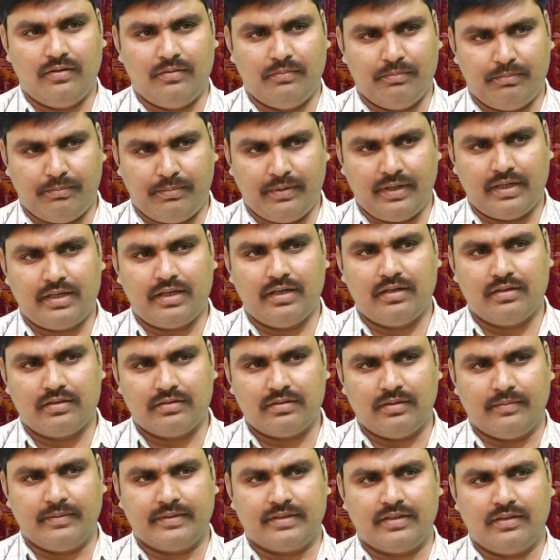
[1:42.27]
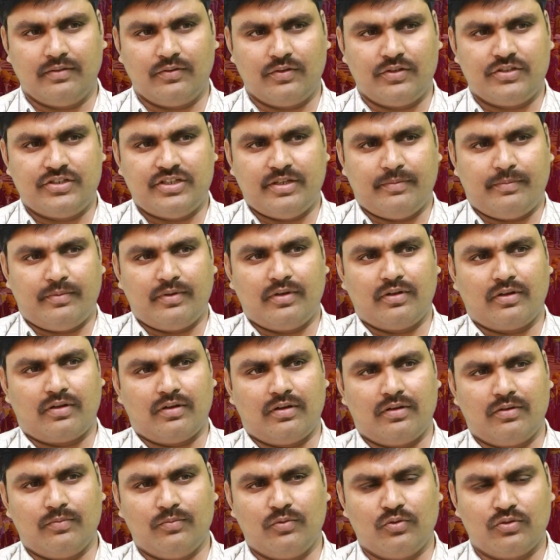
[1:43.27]
ఇంపార్టెంట్ సమస్యల గురించి చెప్పండి ఒక
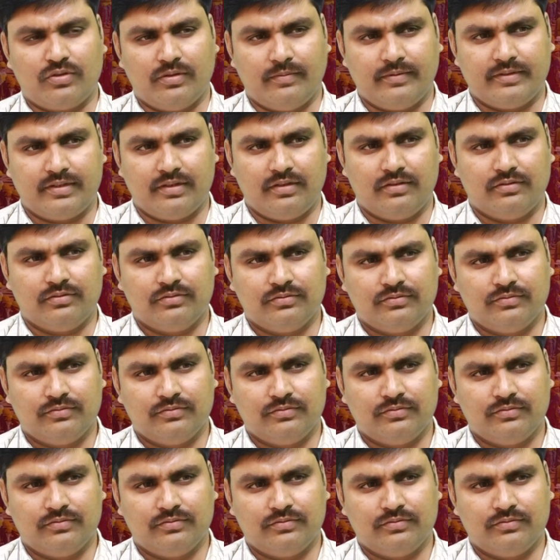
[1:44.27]
రెండు మూడు సమస్యలు